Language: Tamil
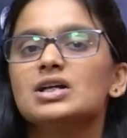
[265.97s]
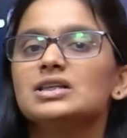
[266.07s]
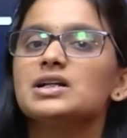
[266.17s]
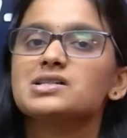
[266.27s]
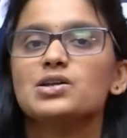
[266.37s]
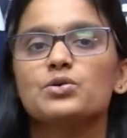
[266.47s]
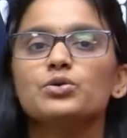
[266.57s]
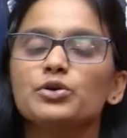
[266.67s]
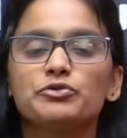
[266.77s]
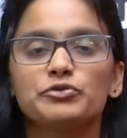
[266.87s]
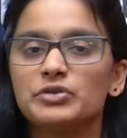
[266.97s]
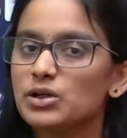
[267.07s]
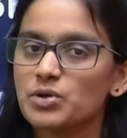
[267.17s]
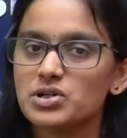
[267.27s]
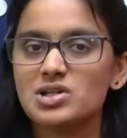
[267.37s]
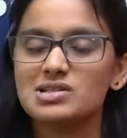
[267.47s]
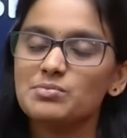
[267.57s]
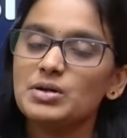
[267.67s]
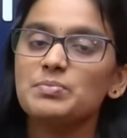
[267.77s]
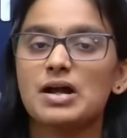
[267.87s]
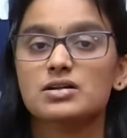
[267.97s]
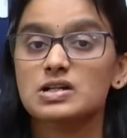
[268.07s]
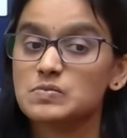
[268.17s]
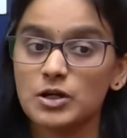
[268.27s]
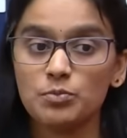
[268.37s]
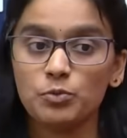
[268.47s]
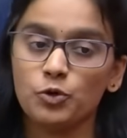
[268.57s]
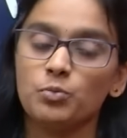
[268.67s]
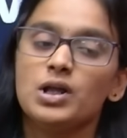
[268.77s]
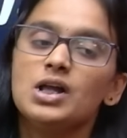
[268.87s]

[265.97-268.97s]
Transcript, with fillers: தட் இஸ் அரௌண்ட் ஒரு ஃபிஃப்டி கொஷின்ஸ் நம்ம ப்ராக்டிஸ் பண்ண போகிறோம்